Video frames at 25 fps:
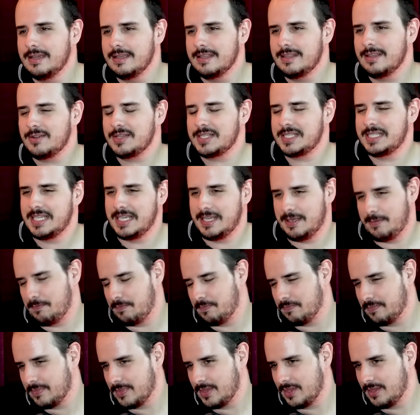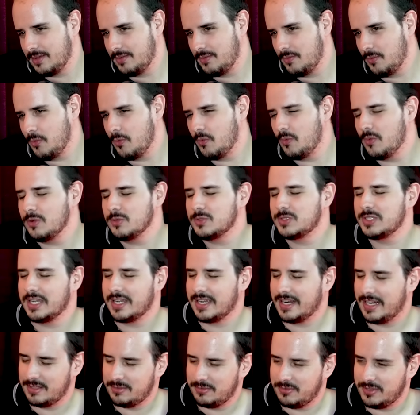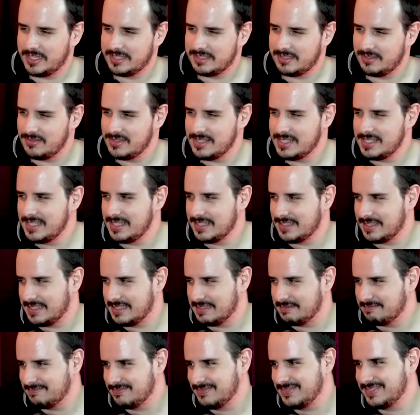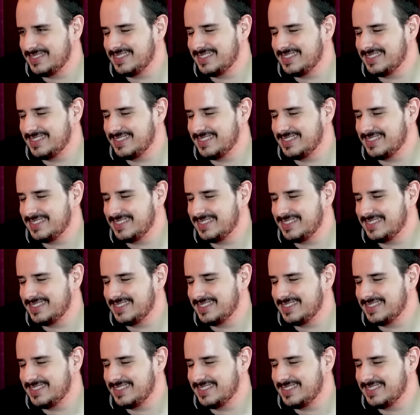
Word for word: Então, assim, o qual secreto foi essa visita?